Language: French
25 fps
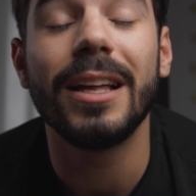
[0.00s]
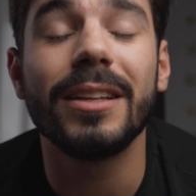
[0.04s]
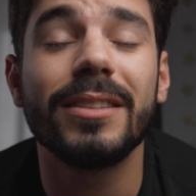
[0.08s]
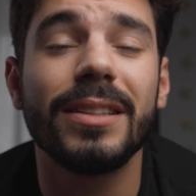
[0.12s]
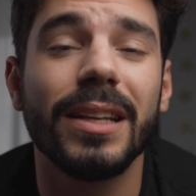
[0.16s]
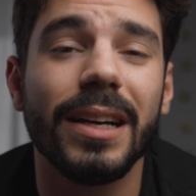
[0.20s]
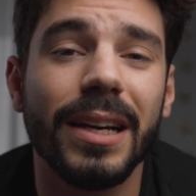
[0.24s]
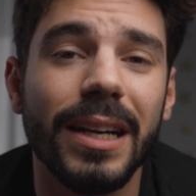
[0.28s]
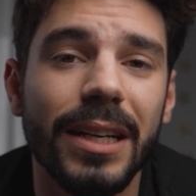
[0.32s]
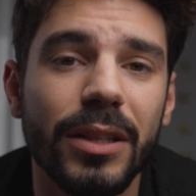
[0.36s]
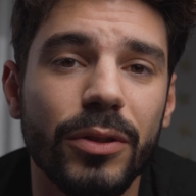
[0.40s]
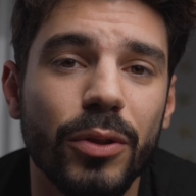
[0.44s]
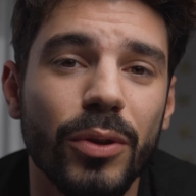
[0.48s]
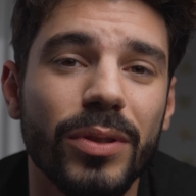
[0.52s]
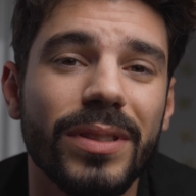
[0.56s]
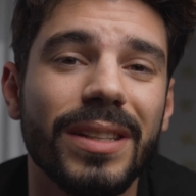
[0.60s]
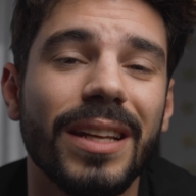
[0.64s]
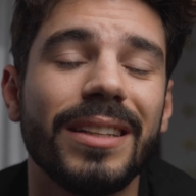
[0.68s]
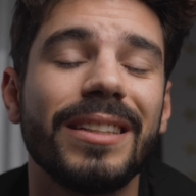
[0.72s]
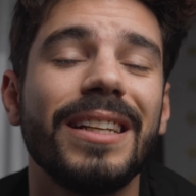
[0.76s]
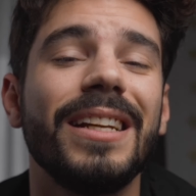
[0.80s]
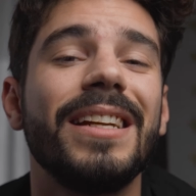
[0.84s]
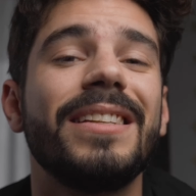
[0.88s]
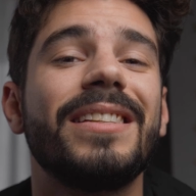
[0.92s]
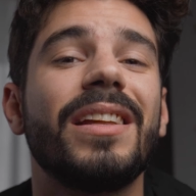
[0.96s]
L'intérêt est de
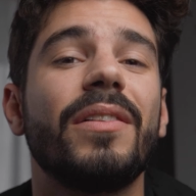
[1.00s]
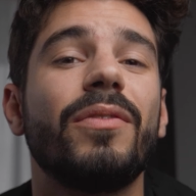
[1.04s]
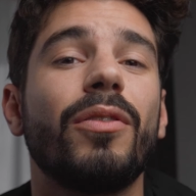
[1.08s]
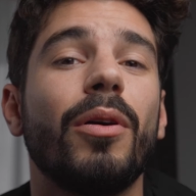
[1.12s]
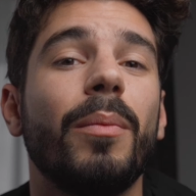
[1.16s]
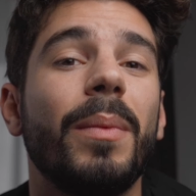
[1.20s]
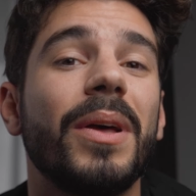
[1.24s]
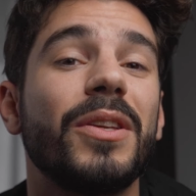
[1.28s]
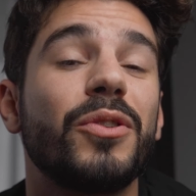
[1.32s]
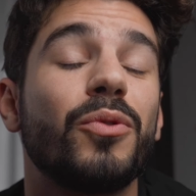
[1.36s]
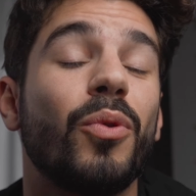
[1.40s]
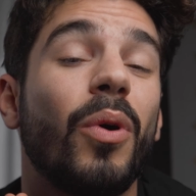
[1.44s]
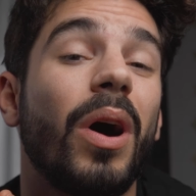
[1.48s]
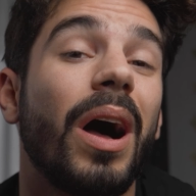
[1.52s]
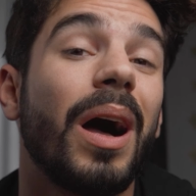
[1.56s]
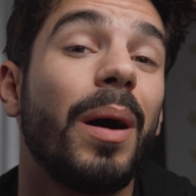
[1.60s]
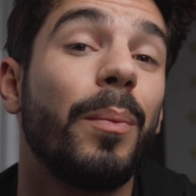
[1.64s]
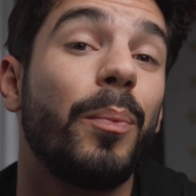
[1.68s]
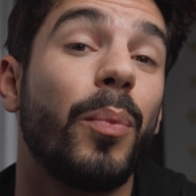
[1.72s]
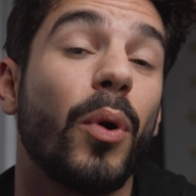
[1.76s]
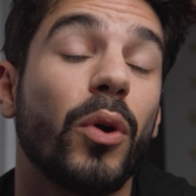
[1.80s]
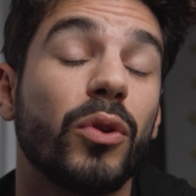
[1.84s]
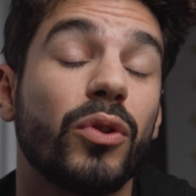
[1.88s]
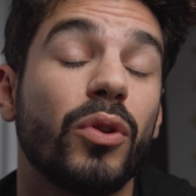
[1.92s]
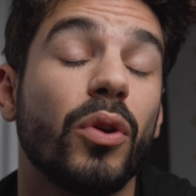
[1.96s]
scinder les informations
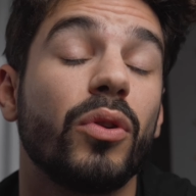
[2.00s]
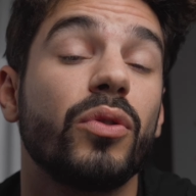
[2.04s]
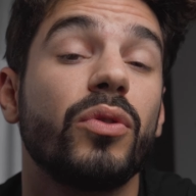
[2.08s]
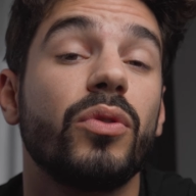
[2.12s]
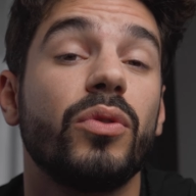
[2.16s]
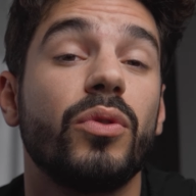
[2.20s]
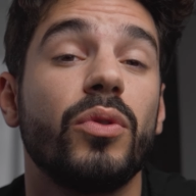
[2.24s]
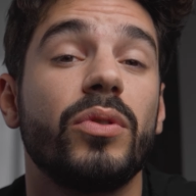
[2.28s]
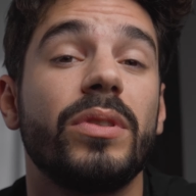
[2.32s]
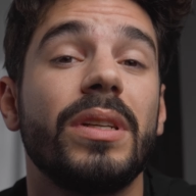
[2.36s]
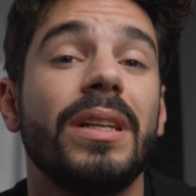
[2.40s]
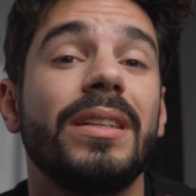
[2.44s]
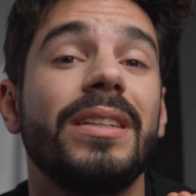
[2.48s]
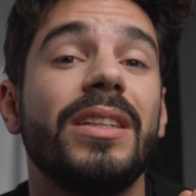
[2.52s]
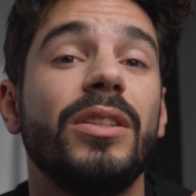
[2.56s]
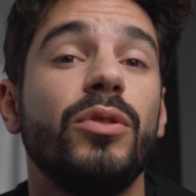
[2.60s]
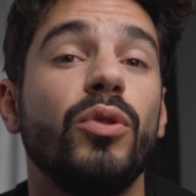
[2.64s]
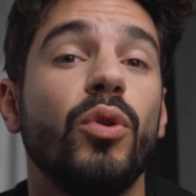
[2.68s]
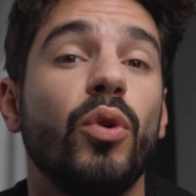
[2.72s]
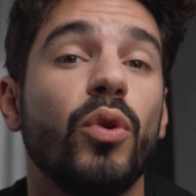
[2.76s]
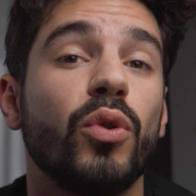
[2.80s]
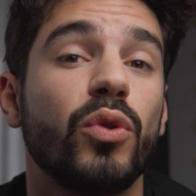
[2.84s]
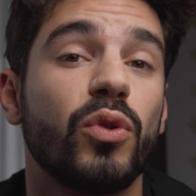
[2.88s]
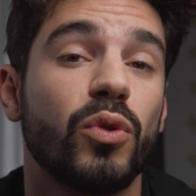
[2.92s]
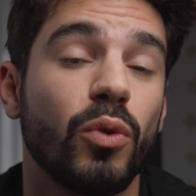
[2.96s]
importantes de celles
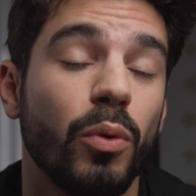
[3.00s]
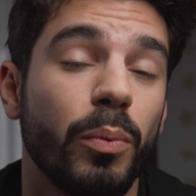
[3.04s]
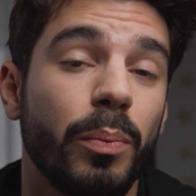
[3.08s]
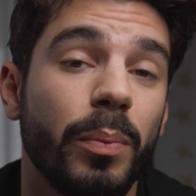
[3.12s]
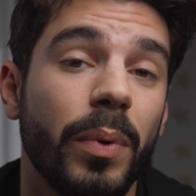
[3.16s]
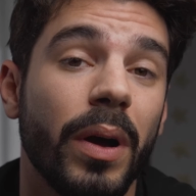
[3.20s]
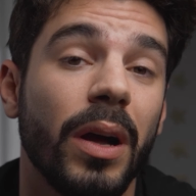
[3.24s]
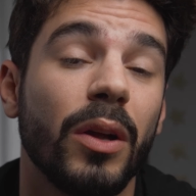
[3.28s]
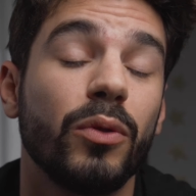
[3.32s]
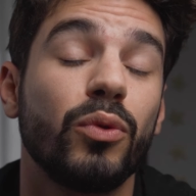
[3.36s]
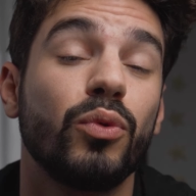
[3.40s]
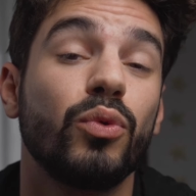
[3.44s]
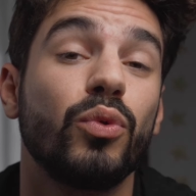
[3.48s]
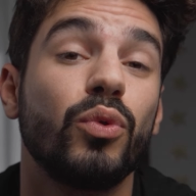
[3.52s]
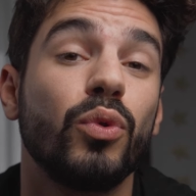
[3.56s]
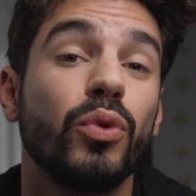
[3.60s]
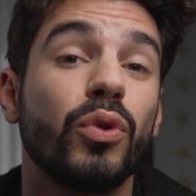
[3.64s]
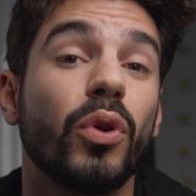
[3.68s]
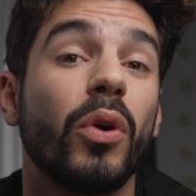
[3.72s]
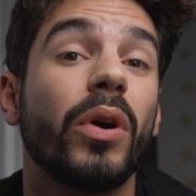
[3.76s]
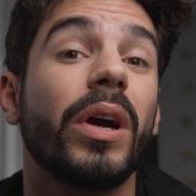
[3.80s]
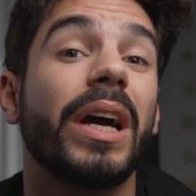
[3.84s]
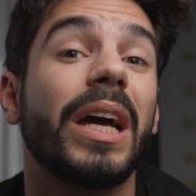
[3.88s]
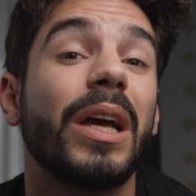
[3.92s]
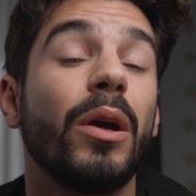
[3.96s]
qui ne le sont pas,
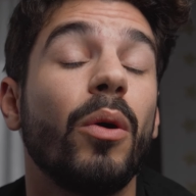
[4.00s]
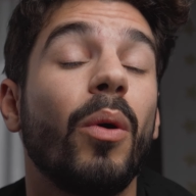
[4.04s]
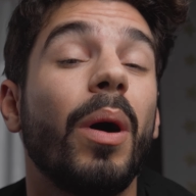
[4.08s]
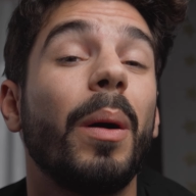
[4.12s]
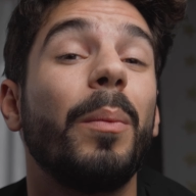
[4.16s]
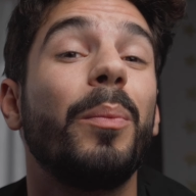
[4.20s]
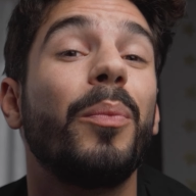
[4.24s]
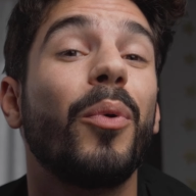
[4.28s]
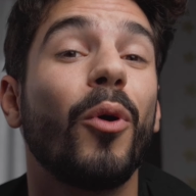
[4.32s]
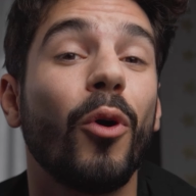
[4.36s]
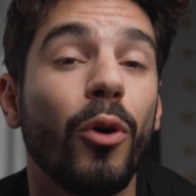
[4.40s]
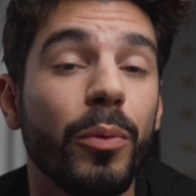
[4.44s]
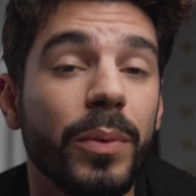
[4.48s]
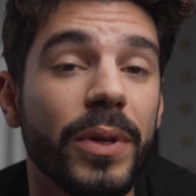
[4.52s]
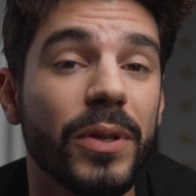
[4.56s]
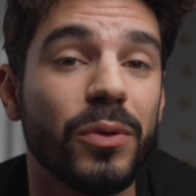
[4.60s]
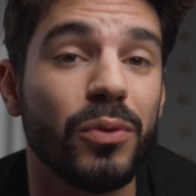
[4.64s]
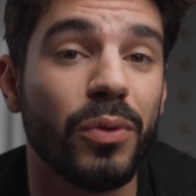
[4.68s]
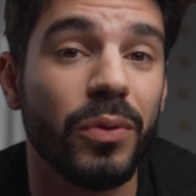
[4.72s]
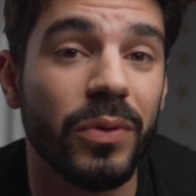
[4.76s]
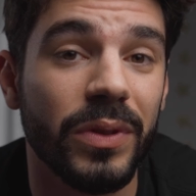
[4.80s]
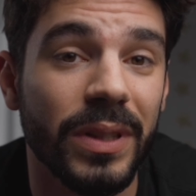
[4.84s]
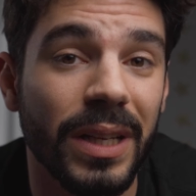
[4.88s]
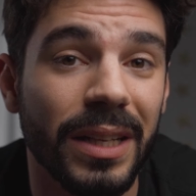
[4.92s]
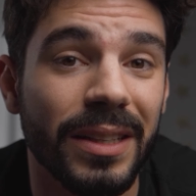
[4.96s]
tout en créant un premier
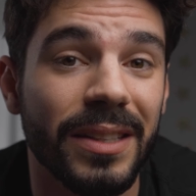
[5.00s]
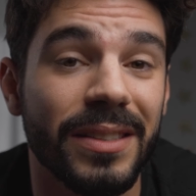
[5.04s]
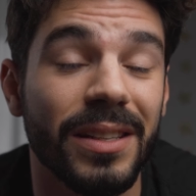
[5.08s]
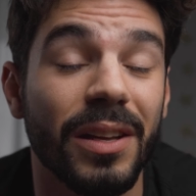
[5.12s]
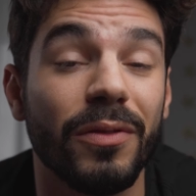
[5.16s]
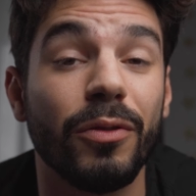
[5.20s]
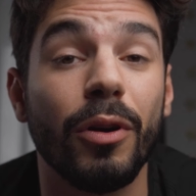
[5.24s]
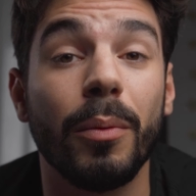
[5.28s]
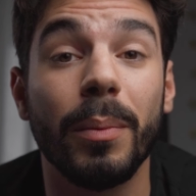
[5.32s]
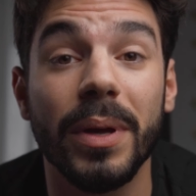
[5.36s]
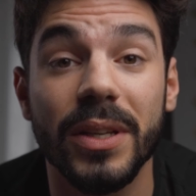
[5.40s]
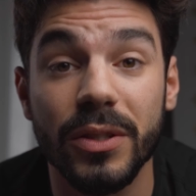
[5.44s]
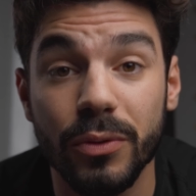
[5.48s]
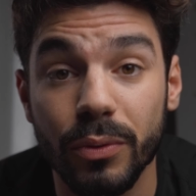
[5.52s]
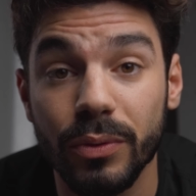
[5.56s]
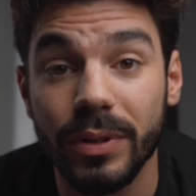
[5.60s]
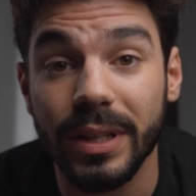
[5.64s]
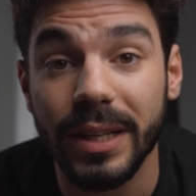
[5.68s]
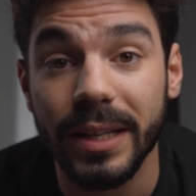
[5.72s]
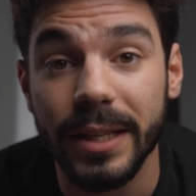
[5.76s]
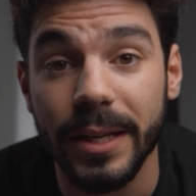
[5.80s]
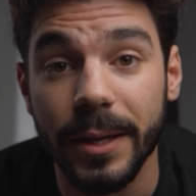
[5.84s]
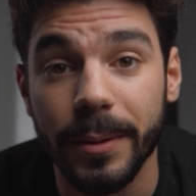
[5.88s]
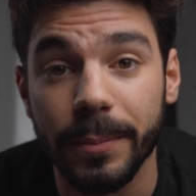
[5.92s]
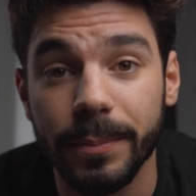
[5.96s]
souvenir des informations
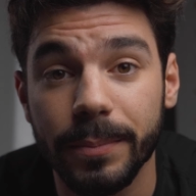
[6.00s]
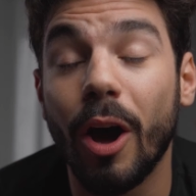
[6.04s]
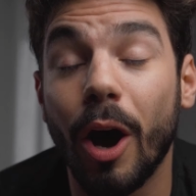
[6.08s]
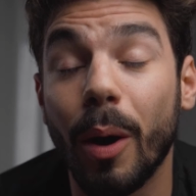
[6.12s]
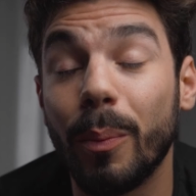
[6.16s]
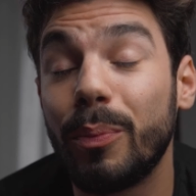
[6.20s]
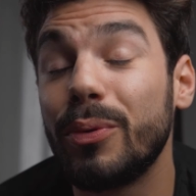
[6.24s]
triées.